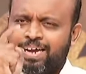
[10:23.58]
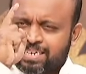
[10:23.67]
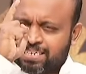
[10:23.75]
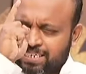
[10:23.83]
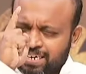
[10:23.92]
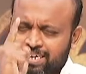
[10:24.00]

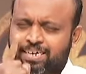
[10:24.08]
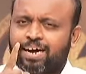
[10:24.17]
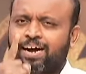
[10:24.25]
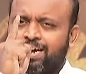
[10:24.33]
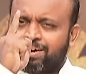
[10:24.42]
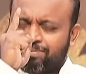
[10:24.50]
ஏற்ற
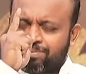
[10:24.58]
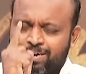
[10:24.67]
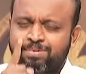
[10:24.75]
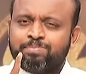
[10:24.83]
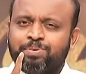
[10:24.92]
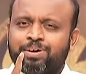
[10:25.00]
காலம்
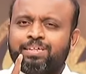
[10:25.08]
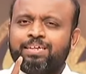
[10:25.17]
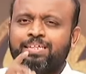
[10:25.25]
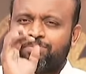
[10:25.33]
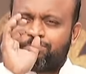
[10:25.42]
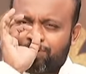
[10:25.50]
வரும்போது
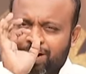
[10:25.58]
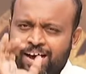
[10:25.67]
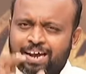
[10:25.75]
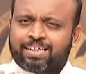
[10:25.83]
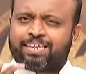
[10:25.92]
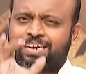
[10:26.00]
இந்த
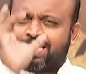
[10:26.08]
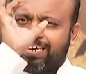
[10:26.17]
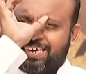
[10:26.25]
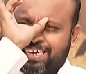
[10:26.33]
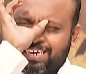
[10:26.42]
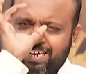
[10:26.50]
வார்த்தை
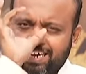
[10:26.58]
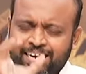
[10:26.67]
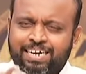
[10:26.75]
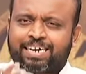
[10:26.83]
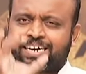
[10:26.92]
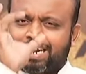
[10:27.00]

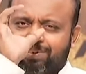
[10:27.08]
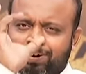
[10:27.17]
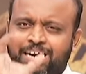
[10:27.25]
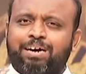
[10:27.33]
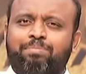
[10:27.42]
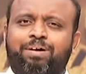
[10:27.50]
இருக்கிற
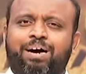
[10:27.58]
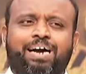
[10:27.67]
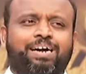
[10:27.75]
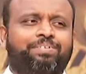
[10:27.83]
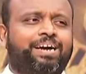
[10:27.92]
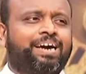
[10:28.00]

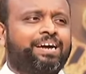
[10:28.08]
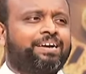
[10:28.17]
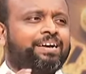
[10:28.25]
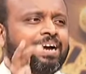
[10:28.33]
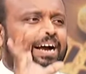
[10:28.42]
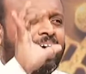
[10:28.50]
வண்ணமாகவே
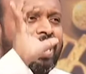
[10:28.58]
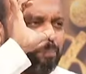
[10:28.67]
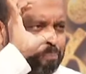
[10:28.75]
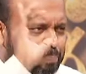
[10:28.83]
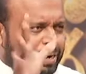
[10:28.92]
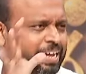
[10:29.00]

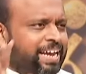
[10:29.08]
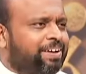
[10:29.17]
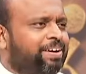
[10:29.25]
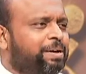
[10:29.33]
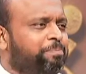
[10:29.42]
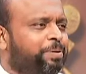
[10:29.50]
அப்படியே
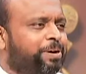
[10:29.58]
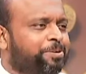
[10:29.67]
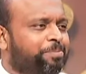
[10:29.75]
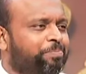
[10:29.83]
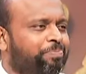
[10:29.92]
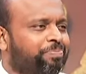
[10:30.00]

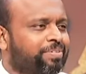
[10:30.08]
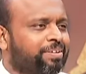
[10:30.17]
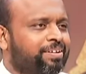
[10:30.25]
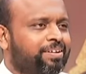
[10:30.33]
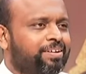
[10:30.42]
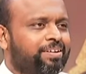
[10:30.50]
வெளிப்படும்
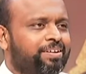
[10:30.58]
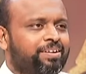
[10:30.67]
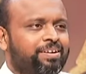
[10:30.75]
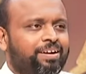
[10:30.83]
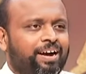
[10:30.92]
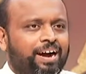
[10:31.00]

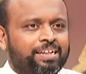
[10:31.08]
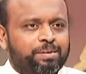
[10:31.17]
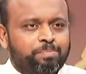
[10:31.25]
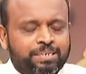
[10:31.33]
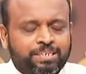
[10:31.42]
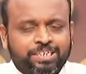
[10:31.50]
அந்த
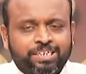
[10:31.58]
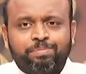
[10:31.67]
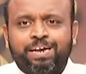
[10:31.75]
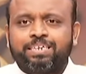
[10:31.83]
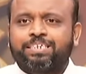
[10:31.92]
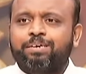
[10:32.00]

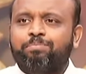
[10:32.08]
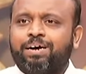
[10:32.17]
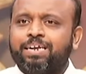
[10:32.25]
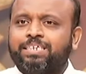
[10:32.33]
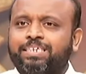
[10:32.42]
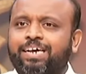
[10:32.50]
பெட்ஷிமேசின்
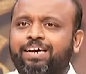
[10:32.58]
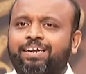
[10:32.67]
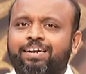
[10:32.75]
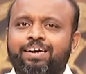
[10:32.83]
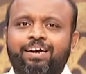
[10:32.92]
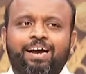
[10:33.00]
மனுஷர்
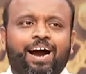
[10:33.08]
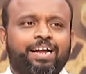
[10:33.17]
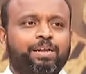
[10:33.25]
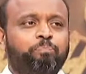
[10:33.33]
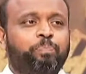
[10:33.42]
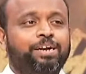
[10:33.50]

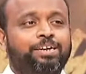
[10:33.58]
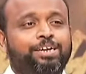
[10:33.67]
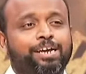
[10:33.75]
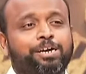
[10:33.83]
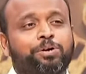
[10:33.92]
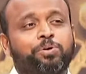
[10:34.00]
அந்த
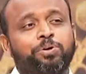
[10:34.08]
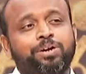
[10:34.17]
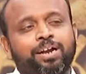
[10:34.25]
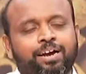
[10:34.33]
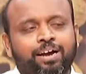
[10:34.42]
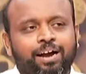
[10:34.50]

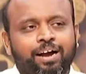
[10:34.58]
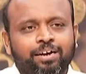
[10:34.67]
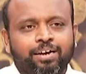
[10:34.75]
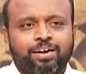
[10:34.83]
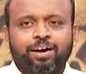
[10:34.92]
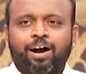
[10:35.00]
பெட்டிக்குள்ள
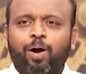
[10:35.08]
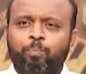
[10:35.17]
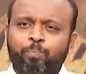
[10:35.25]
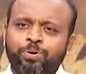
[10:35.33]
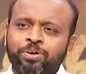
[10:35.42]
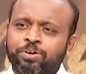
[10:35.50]

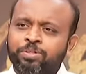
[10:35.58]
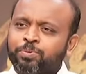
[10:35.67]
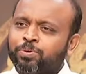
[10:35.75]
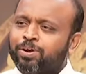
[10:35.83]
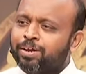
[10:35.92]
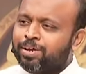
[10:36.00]
அப்படி
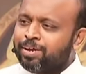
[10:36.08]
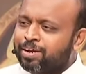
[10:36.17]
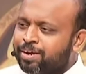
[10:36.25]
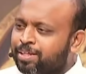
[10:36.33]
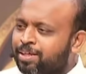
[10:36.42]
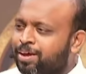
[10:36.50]
இதுக்குள்ள
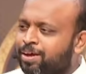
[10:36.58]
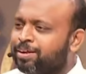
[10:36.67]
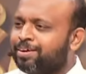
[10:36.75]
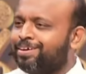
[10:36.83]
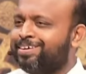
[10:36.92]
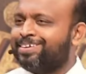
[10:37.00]
என்னதான்
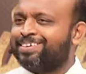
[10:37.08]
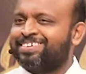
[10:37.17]
இருக்கு